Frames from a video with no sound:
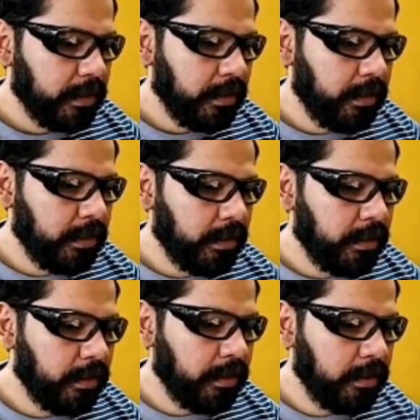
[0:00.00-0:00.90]

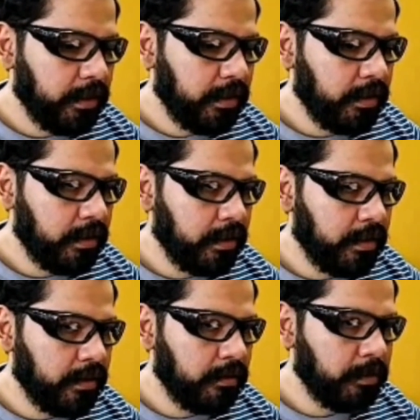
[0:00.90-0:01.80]

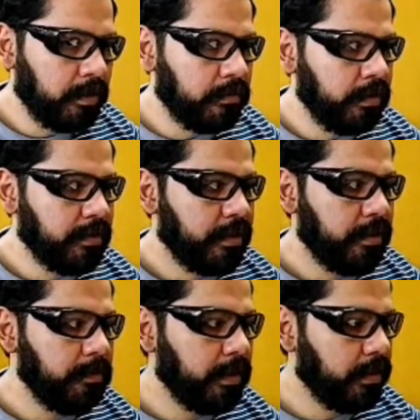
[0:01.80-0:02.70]
Y bueno,
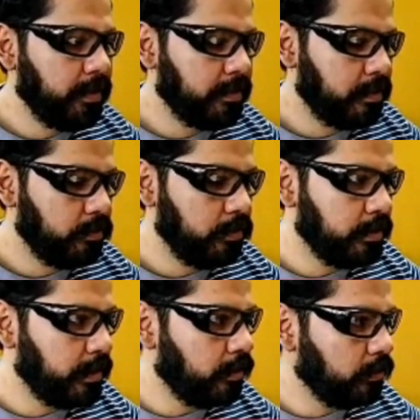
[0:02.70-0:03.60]
hice mis estudios
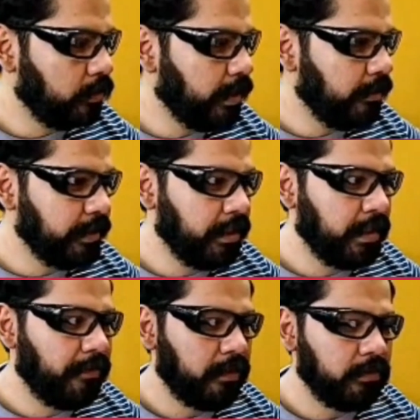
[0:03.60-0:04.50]
del doctorado aquí en
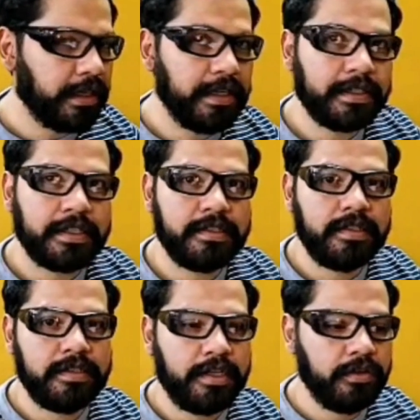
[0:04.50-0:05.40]
la Facultad de Artes y
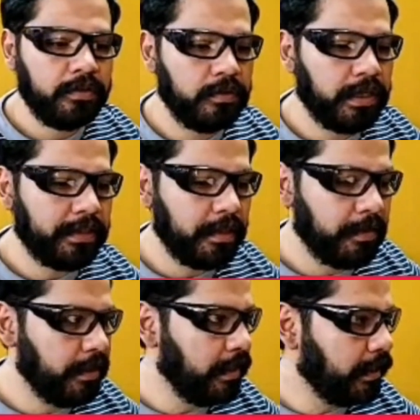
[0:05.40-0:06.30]
Diseño con el
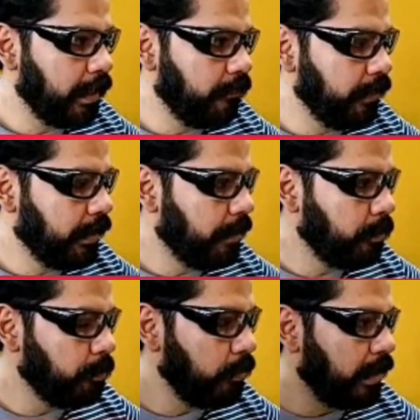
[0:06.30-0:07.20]
tema de la gráfica
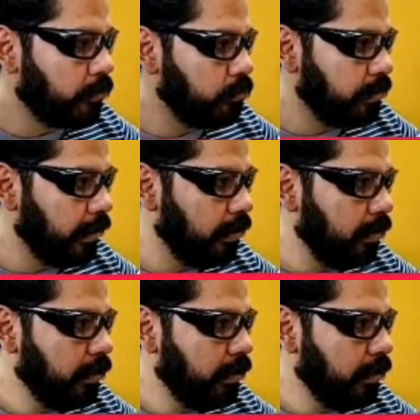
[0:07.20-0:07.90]
popular rusa.